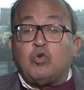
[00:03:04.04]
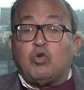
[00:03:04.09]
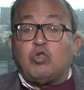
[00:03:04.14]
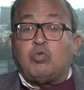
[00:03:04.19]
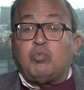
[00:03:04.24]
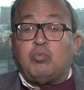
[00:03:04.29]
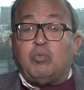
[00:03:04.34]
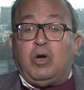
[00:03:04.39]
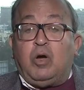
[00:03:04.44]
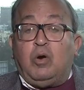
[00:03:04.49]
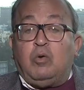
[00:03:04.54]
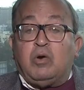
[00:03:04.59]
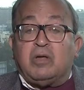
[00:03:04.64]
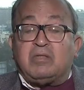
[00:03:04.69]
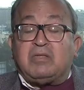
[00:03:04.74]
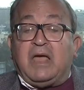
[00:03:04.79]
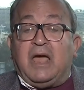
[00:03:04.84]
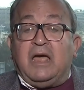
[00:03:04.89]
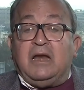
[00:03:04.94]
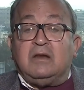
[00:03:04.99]
تصبح
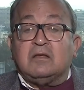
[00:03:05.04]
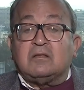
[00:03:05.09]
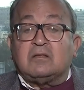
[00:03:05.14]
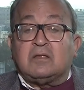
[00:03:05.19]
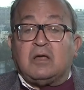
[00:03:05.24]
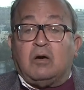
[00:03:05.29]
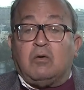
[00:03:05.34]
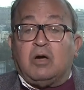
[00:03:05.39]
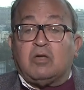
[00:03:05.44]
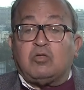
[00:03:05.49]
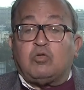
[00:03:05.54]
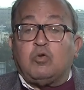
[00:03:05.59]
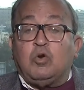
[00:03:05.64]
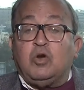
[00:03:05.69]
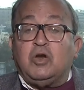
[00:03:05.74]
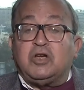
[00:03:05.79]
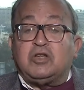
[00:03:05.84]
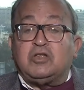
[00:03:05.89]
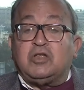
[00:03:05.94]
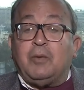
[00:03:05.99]
وسائل التواصل
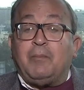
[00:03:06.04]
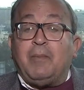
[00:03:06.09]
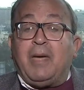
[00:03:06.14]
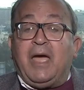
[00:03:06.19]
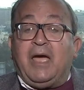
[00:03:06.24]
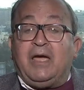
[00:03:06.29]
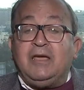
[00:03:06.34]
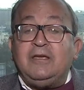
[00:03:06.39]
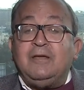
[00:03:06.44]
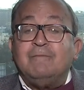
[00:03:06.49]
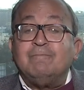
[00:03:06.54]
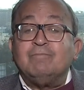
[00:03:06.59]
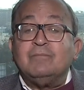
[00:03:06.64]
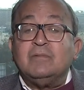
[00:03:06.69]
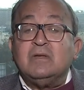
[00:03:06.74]
الاجتماعي